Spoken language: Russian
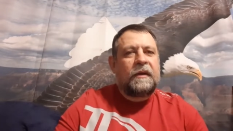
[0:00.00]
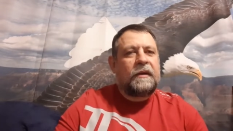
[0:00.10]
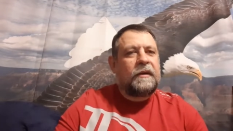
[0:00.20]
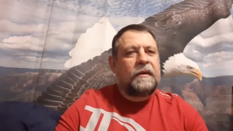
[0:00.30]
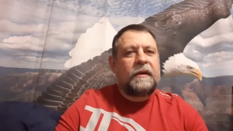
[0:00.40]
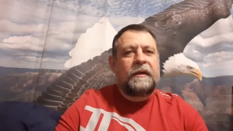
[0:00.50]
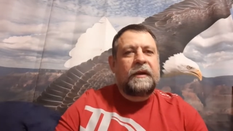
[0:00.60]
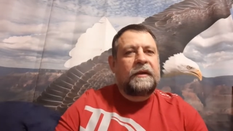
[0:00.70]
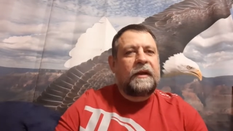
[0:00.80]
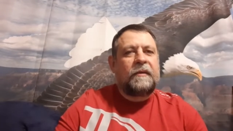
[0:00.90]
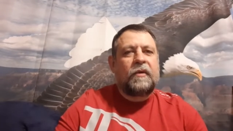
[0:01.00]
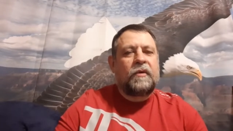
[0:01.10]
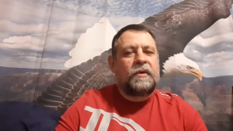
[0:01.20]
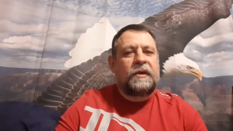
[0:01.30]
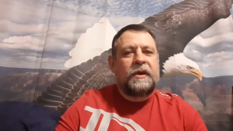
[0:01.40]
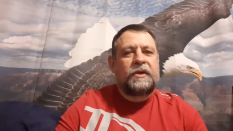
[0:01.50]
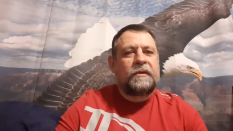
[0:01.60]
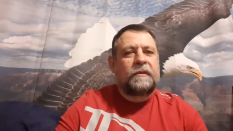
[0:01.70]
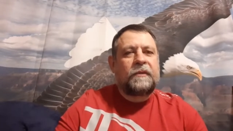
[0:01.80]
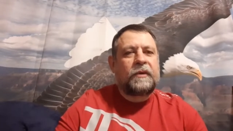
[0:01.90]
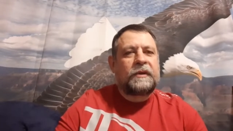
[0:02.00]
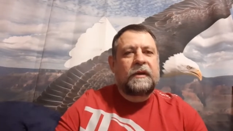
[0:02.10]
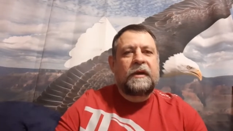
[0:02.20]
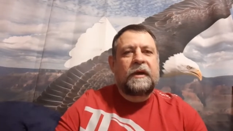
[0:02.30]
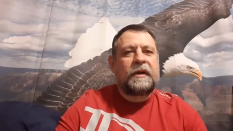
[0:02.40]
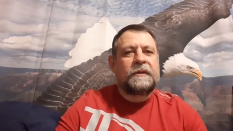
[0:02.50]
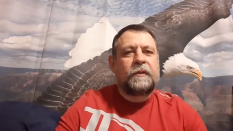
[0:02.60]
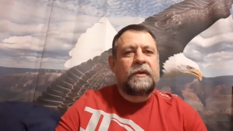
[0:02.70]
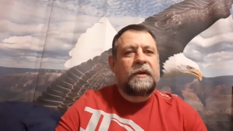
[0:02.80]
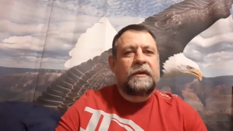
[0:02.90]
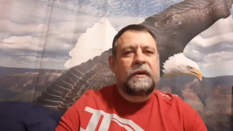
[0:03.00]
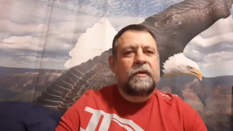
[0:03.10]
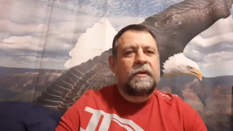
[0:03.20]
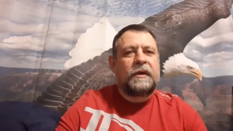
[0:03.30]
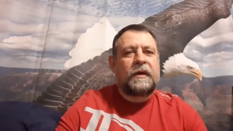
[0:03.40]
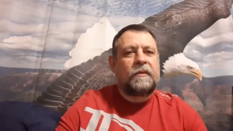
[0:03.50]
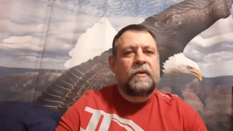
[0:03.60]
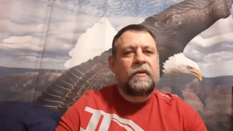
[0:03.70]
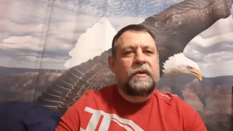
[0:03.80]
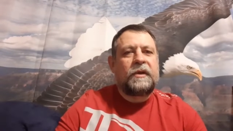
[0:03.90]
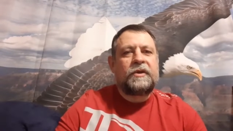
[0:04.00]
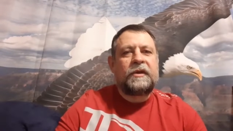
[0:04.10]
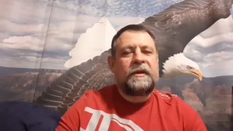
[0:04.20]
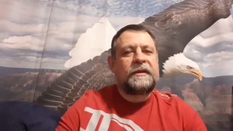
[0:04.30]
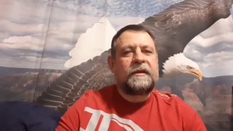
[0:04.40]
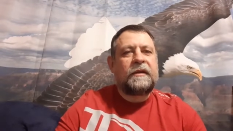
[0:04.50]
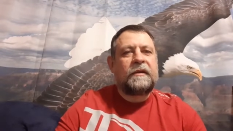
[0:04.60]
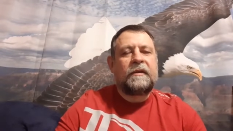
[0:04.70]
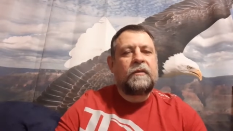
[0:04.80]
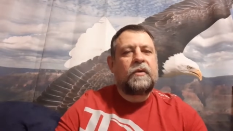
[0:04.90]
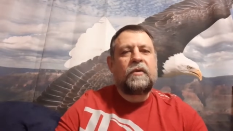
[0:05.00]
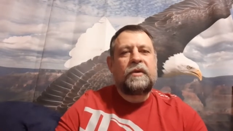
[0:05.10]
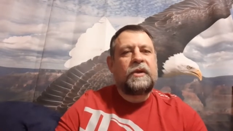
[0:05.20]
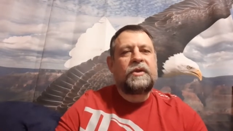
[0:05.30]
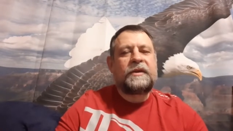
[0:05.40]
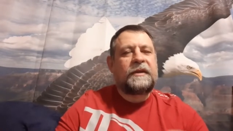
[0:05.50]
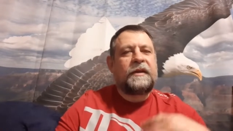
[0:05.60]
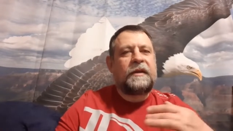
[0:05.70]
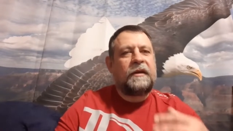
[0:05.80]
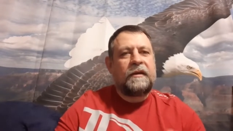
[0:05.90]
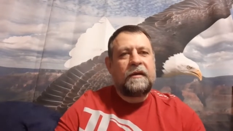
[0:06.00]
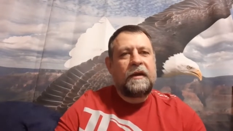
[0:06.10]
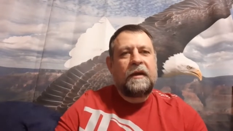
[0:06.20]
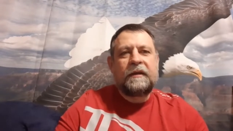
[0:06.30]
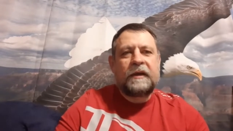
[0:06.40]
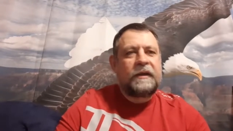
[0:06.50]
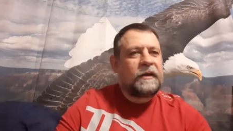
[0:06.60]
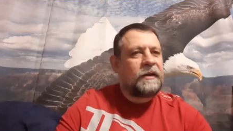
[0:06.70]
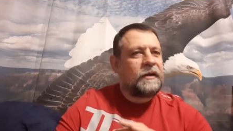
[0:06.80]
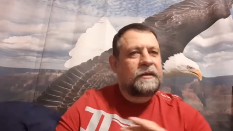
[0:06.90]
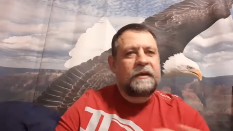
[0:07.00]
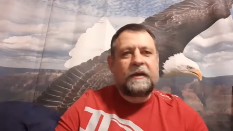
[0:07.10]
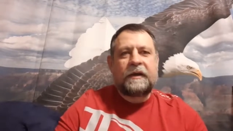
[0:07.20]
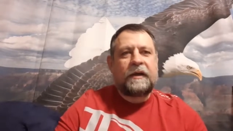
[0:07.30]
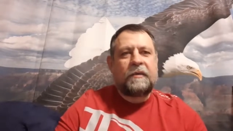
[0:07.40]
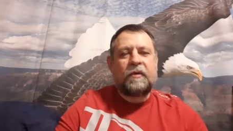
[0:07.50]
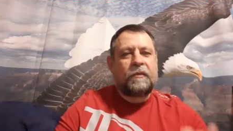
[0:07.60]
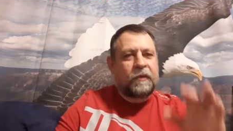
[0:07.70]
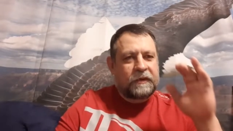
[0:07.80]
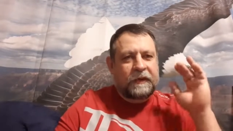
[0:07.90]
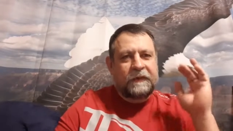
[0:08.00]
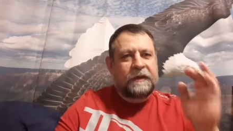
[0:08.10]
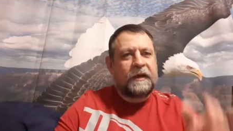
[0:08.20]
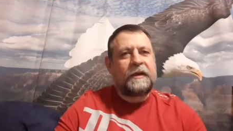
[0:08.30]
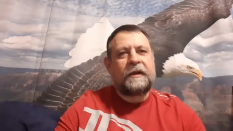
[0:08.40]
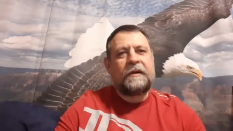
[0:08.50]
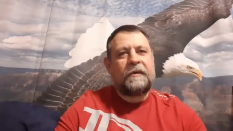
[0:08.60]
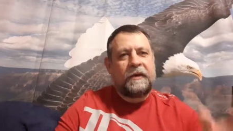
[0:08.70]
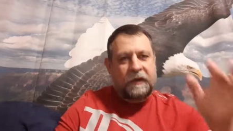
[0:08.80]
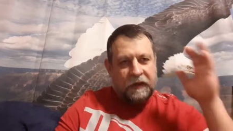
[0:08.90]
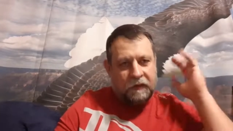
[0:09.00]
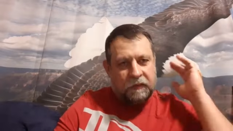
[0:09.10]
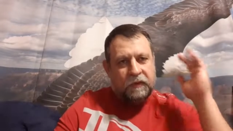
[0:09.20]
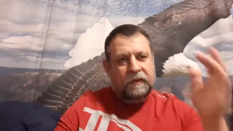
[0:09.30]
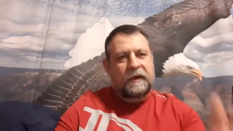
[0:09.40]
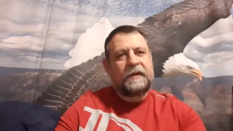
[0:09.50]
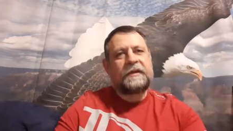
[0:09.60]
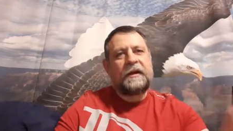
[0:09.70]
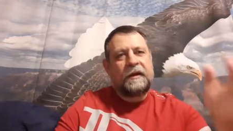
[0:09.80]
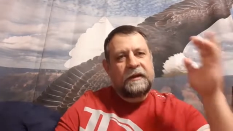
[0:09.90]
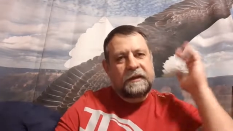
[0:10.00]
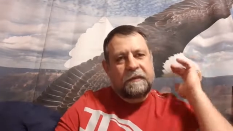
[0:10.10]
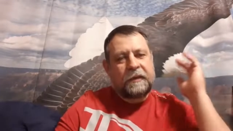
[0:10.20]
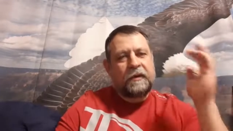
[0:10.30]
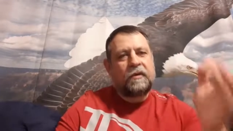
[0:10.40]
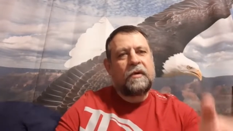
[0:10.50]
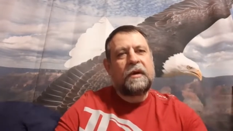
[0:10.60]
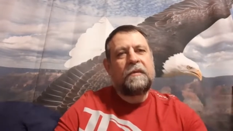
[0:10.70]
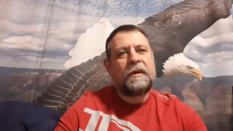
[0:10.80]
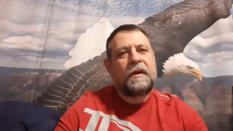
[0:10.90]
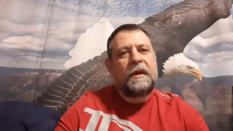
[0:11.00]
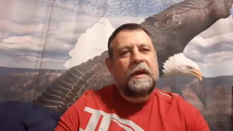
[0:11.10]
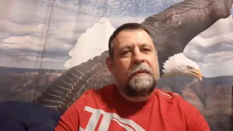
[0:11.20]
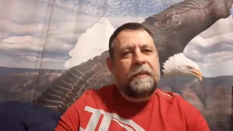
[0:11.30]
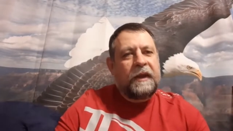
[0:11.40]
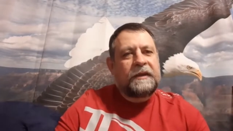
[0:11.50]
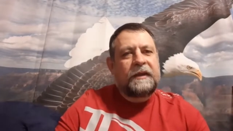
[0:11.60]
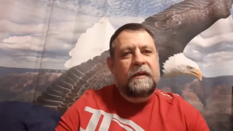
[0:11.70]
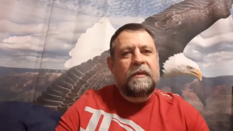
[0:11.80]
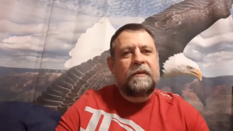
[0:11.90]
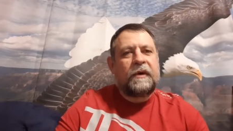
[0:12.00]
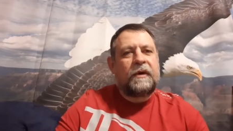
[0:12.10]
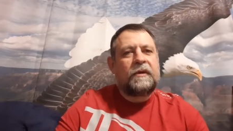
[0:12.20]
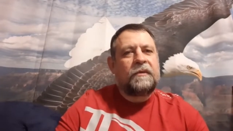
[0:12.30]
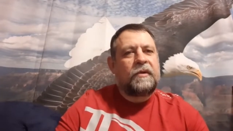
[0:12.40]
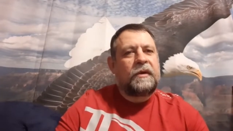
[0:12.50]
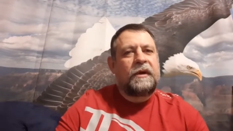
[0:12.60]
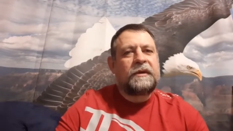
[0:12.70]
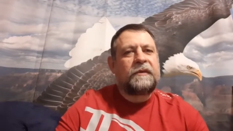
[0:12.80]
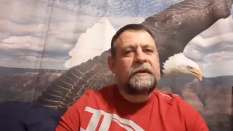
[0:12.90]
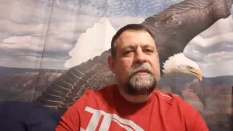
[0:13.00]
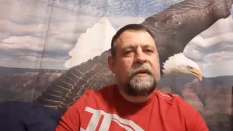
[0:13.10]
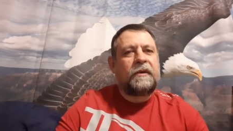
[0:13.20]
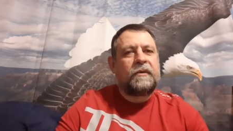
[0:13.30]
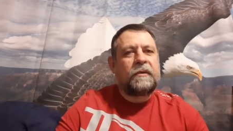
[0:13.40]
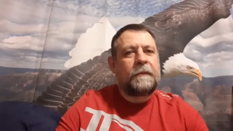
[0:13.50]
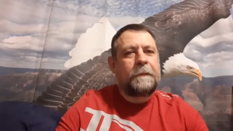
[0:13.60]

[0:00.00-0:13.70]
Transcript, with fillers: Э, иногда могут течь, просто как Господь дал такой дар, могут течь язык, ну, могут течь стихи. На иных языках я могу просто встать и говорить, и они будут литься, литься потоком. Песни бывают, многие из вас поют.